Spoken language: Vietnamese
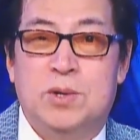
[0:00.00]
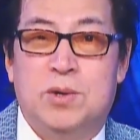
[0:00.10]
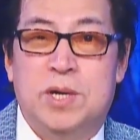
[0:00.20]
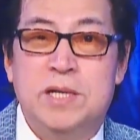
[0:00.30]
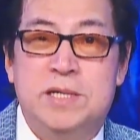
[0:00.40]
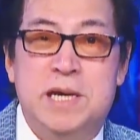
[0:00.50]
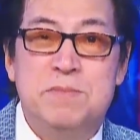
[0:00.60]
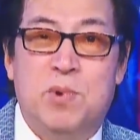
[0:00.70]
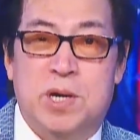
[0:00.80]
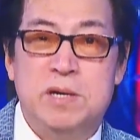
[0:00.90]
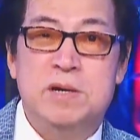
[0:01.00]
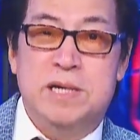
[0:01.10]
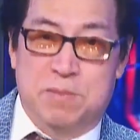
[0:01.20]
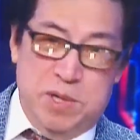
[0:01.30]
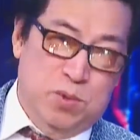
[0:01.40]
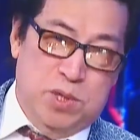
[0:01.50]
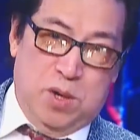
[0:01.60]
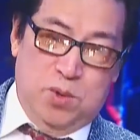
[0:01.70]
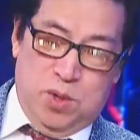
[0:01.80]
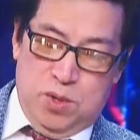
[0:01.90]
nó lấn chiếm một cái nước nào bên âu
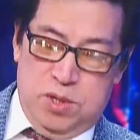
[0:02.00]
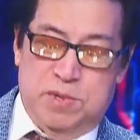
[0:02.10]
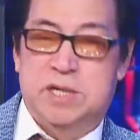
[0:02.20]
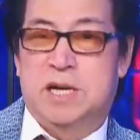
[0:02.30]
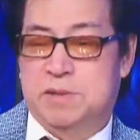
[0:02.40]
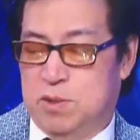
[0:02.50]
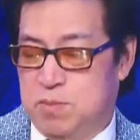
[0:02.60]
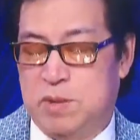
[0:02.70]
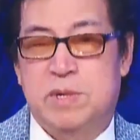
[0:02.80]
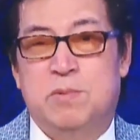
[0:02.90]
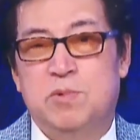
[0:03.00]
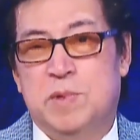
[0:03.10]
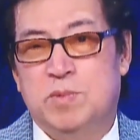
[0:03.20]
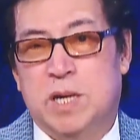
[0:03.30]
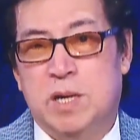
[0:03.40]
châu thôi nhưng mà thực ra trong bao nhiêu năm quý vị